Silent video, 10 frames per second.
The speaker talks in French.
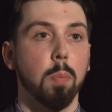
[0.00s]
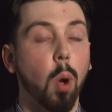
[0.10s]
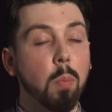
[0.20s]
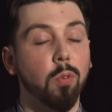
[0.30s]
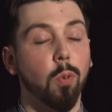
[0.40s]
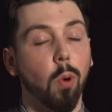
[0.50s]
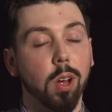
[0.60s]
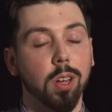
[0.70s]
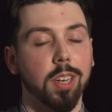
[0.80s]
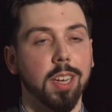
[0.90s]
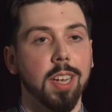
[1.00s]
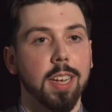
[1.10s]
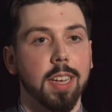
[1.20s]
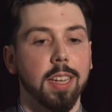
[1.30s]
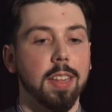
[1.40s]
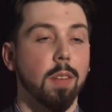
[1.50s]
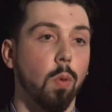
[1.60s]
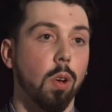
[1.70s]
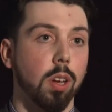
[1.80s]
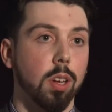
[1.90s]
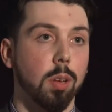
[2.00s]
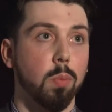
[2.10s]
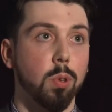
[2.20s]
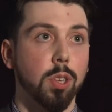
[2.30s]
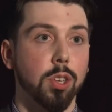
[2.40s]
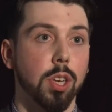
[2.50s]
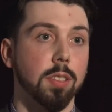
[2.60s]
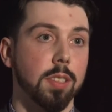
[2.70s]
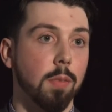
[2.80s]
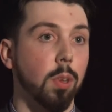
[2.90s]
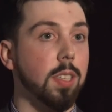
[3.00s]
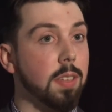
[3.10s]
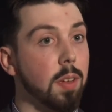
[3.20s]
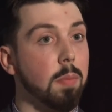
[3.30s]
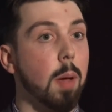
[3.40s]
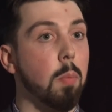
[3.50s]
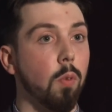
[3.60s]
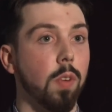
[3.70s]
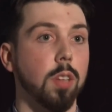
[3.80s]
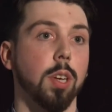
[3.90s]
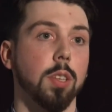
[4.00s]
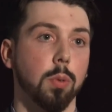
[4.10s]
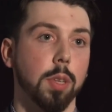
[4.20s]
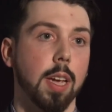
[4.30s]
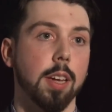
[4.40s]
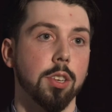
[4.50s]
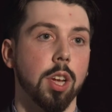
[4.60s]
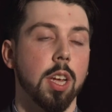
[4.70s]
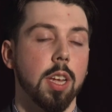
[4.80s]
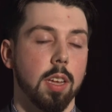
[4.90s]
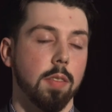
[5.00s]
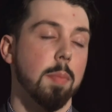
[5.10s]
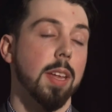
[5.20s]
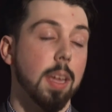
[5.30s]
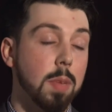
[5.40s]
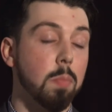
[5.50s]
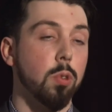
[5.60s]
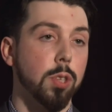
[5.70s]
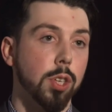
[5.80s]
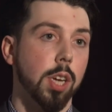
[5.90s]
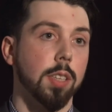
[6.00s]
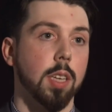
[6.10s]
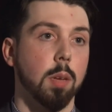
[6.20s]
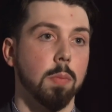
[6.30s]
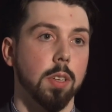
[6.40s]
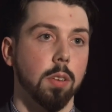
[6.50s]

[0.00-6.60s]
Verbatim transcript: promouvoir et d'avoir plus de chances d'avoir des événements pour faire du réseautage et vraiment d'amener plus de gens ensemble.